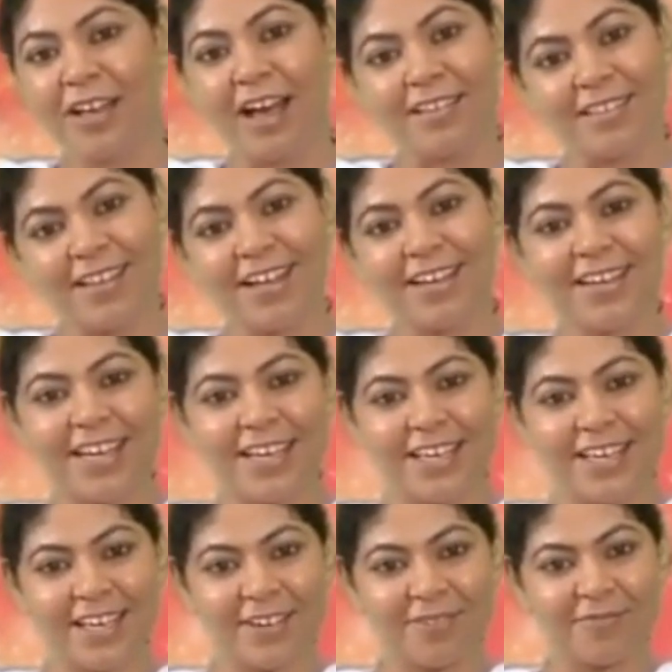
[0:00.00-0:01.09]
आसान नहीं
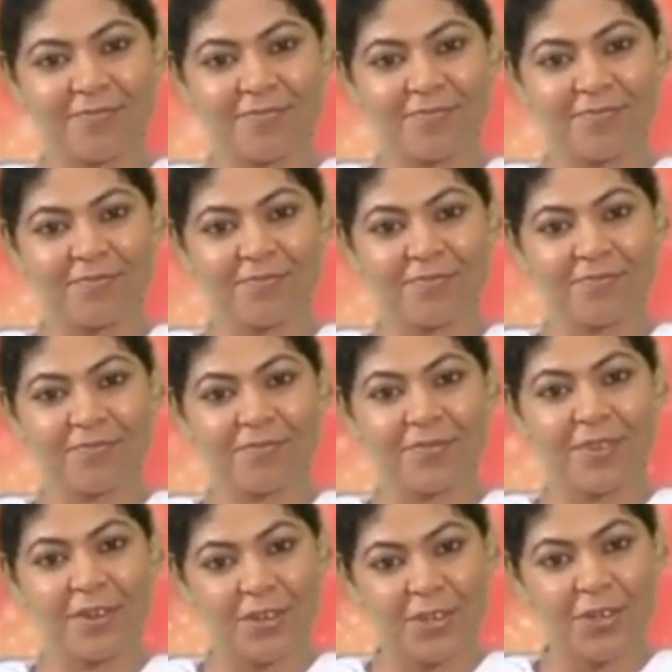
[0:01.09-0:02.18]
है
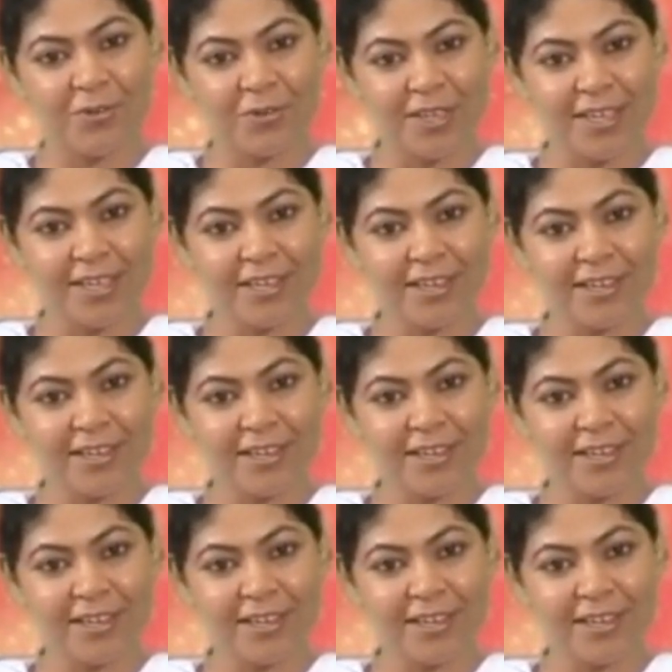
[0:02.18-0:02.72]
क्योंकि